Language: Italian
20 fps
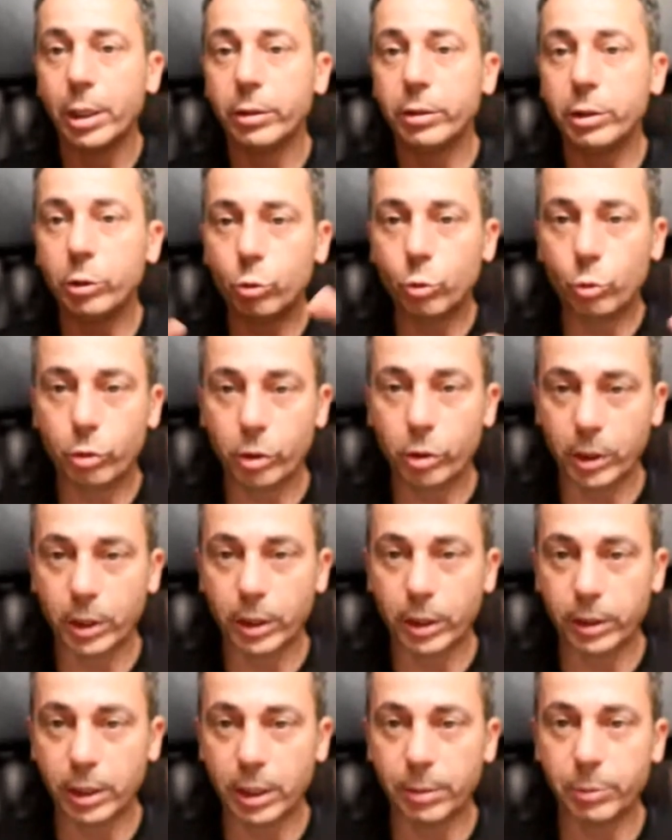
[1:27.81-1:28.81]
di tutti i
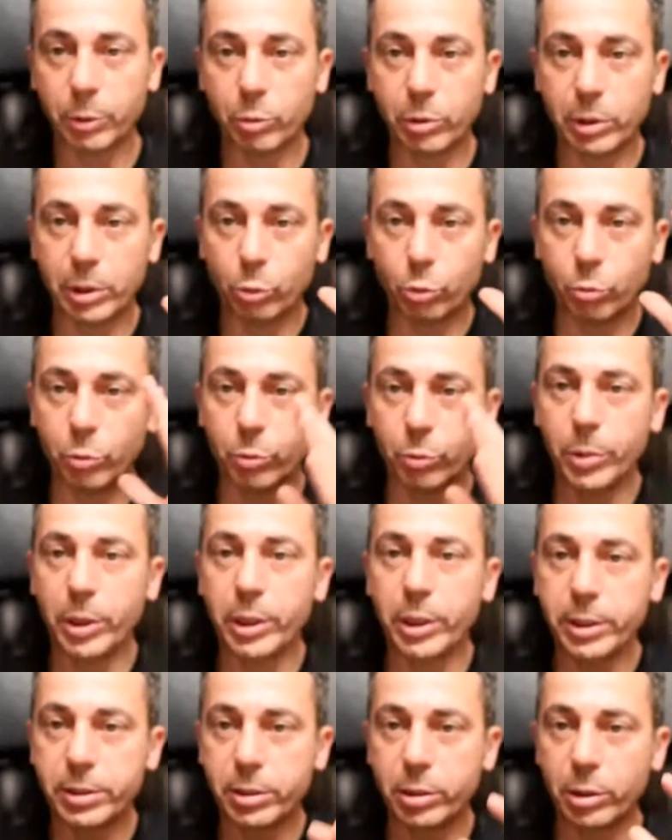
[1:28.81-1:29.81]
grandi rami, quindi
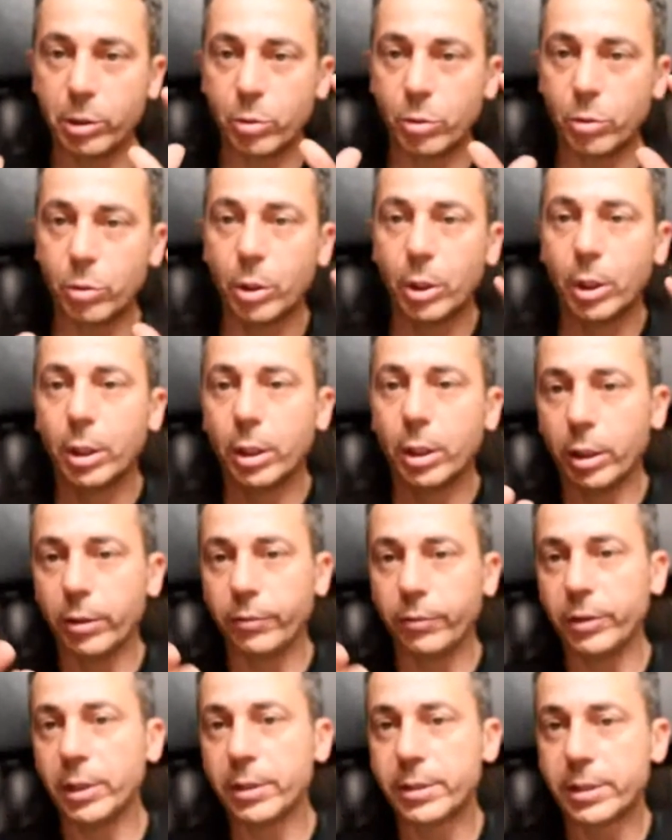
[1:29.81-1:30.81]
automobilistico, eh,
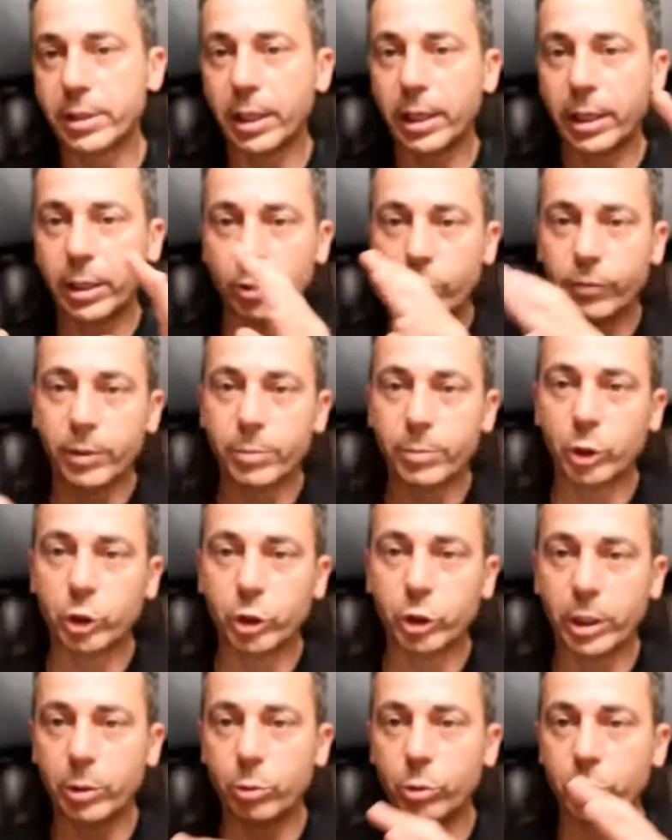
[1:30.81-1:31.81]
finanziario,
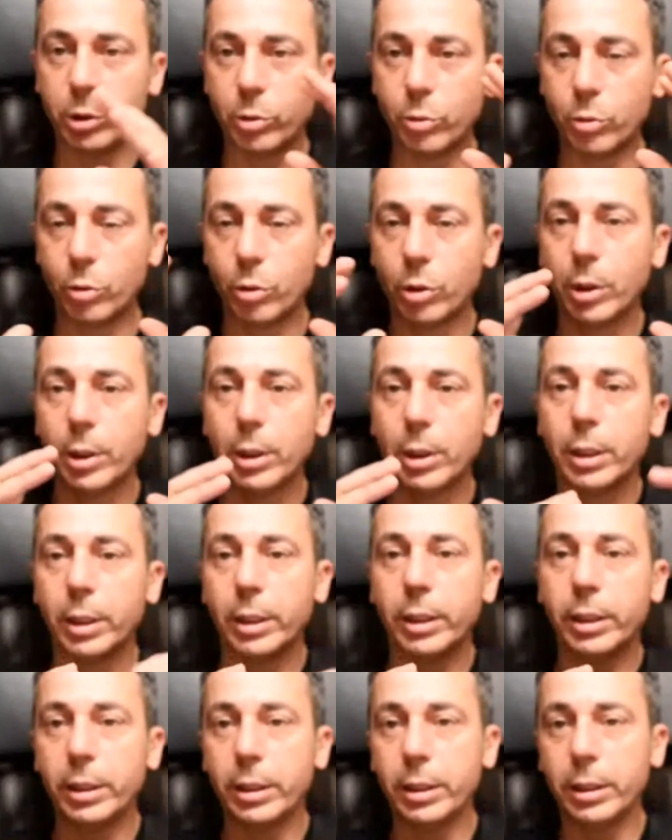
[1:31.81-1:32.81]
farmaceutico
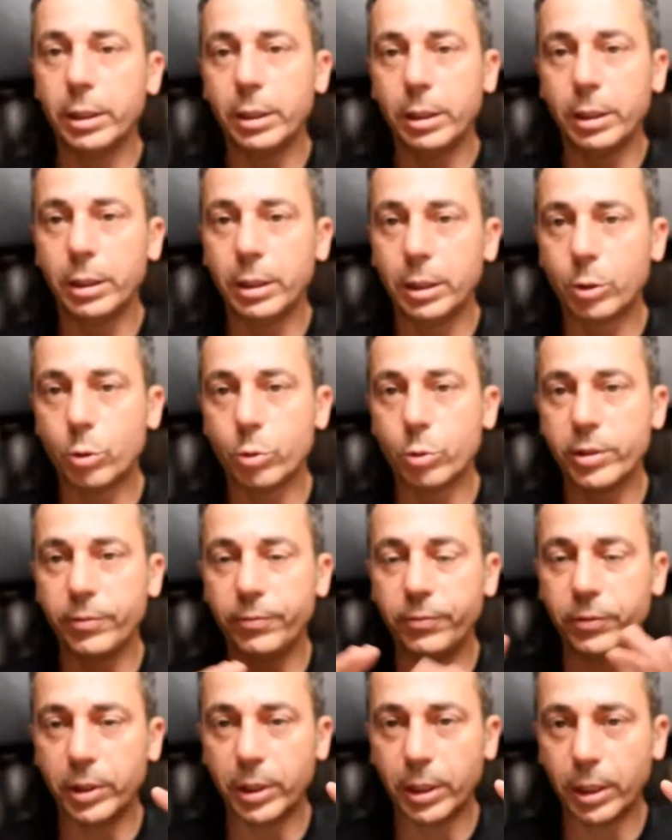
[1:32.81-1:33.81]
e così
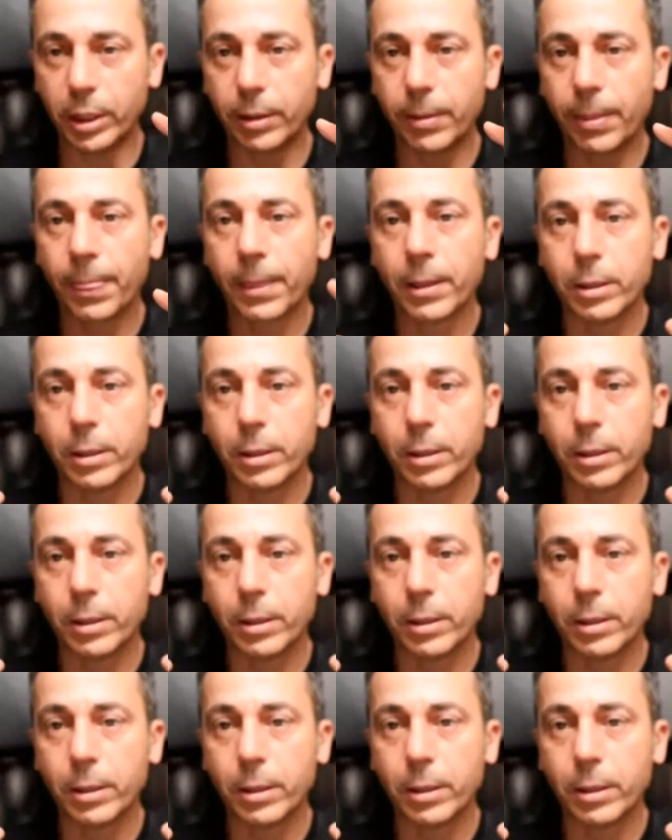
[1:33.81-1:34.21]
via.